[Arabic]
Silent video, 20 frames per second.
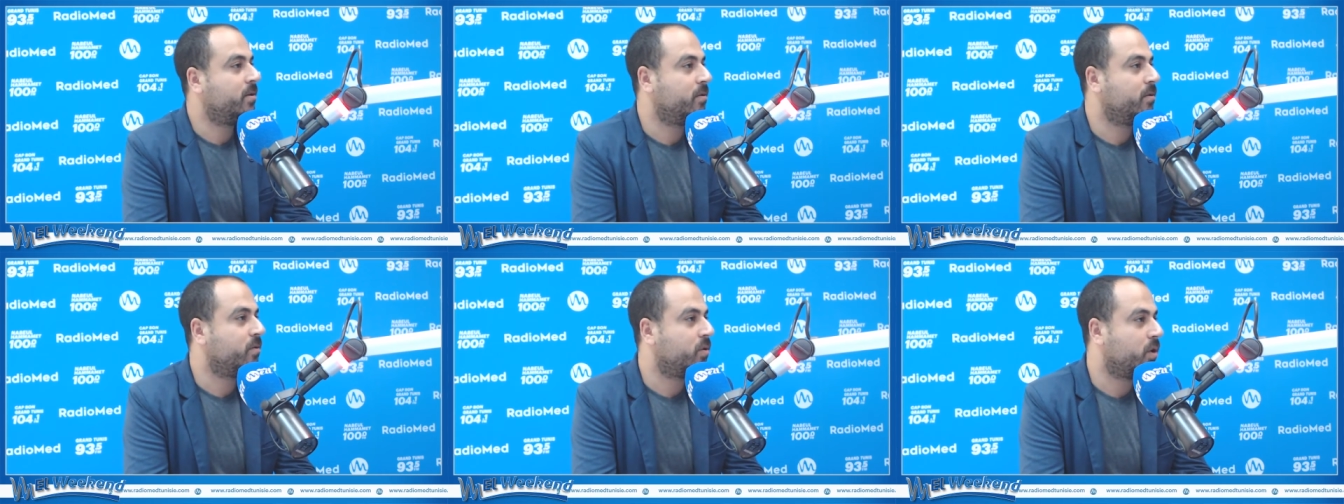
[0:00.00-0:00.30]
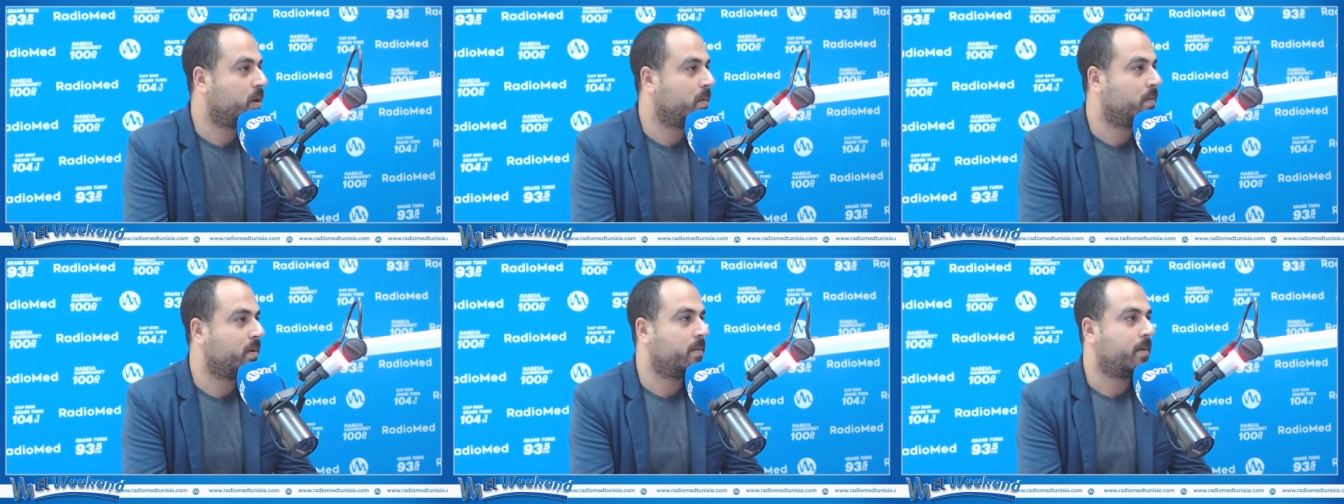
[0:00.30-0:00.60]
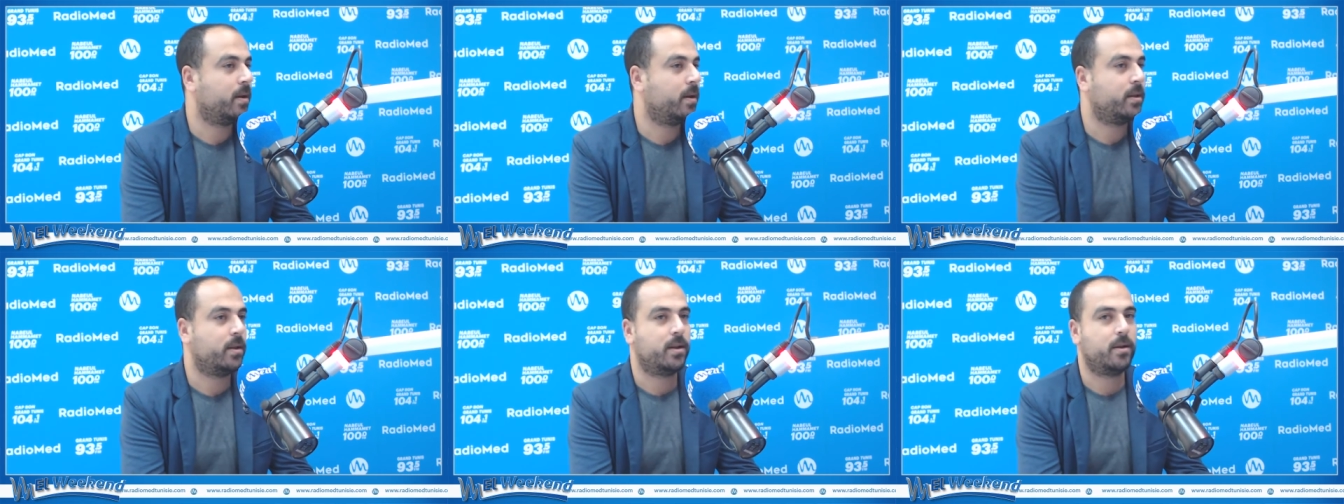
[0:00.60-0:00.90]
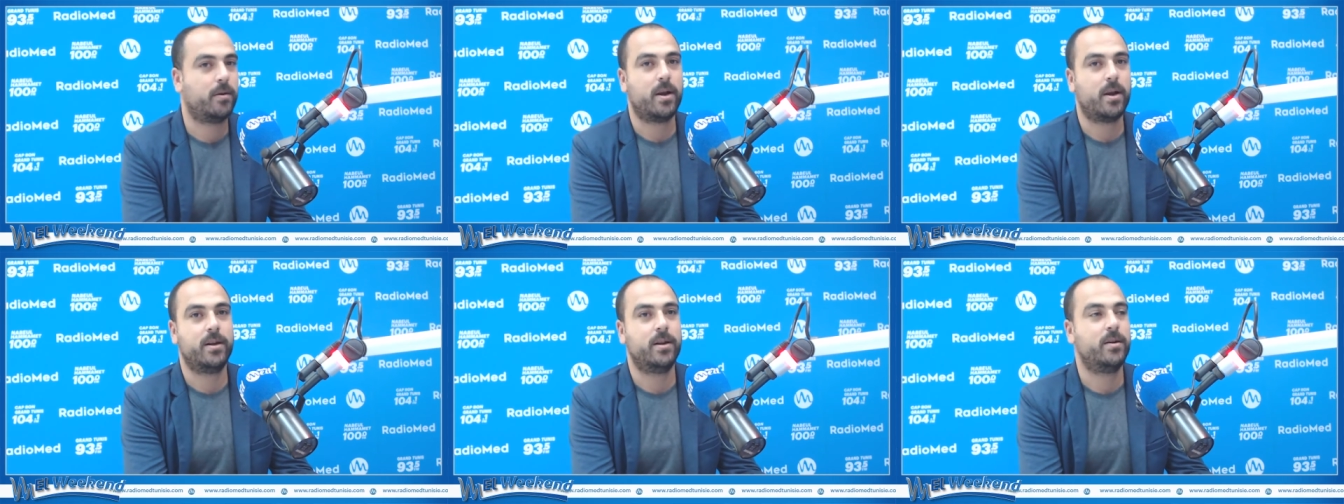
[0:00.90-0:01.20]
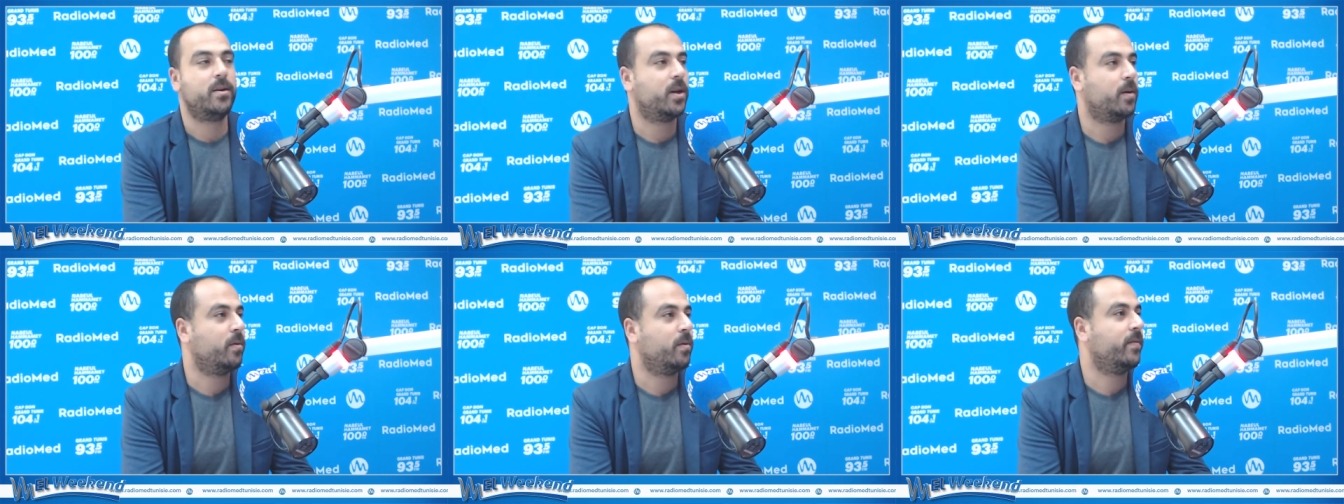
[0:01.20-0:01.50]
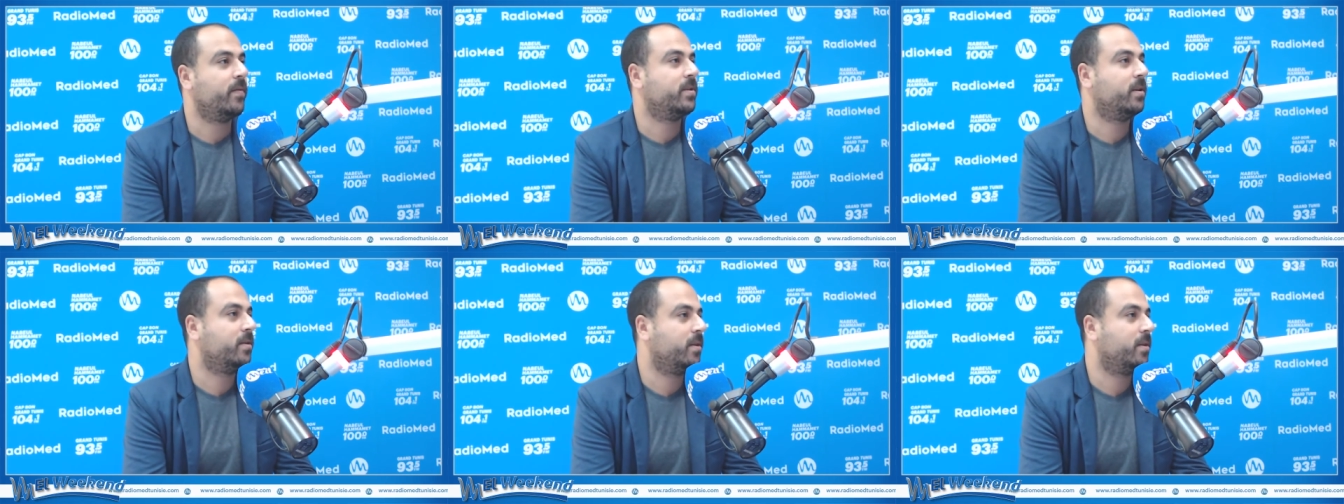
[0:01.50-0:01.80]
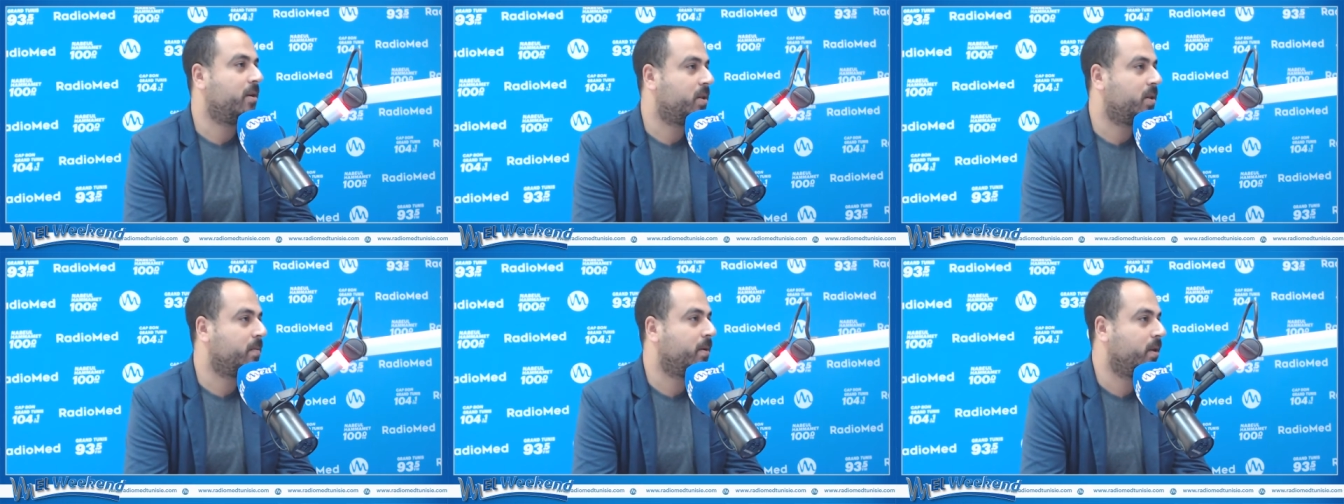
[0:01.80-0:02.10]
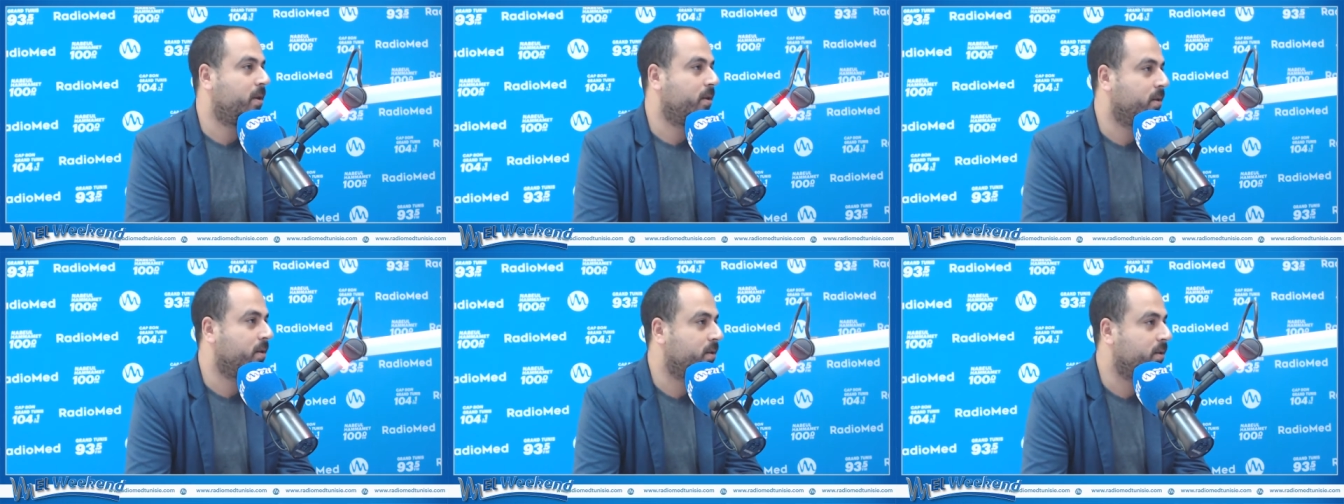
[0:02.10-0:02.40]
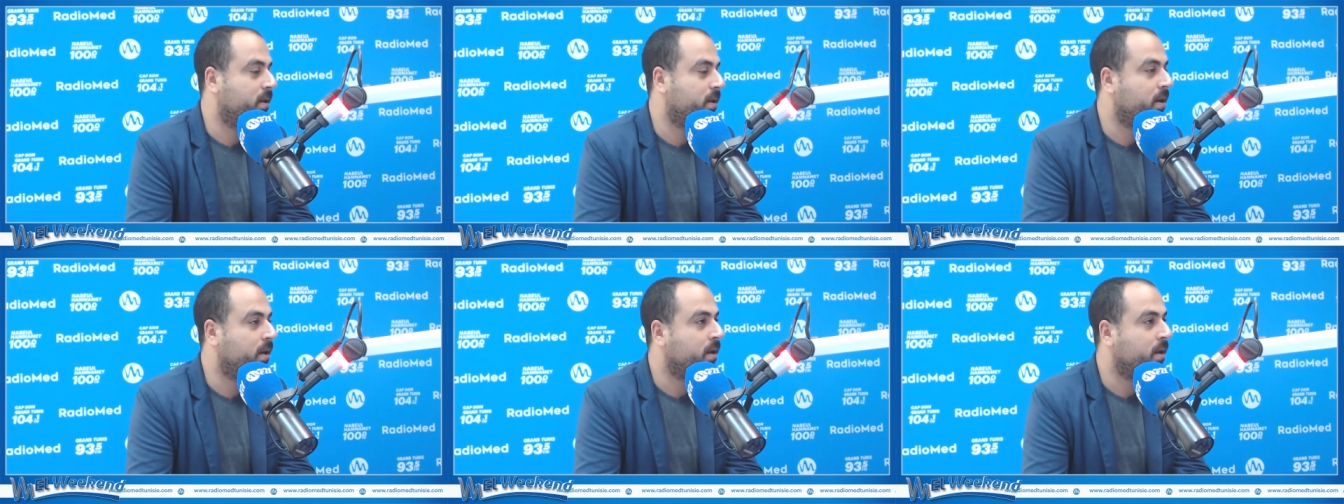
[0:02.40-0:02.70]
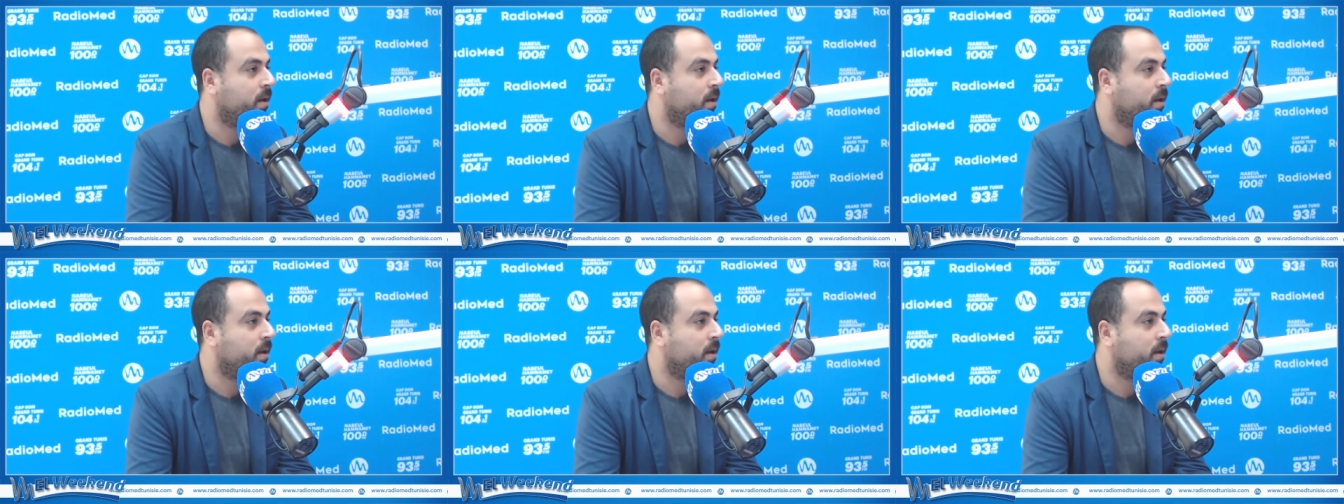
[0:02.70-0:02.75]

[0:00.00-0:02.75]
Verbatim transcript: شامبر معناتها تو قاعدين نقبلوا في 16 17 سنه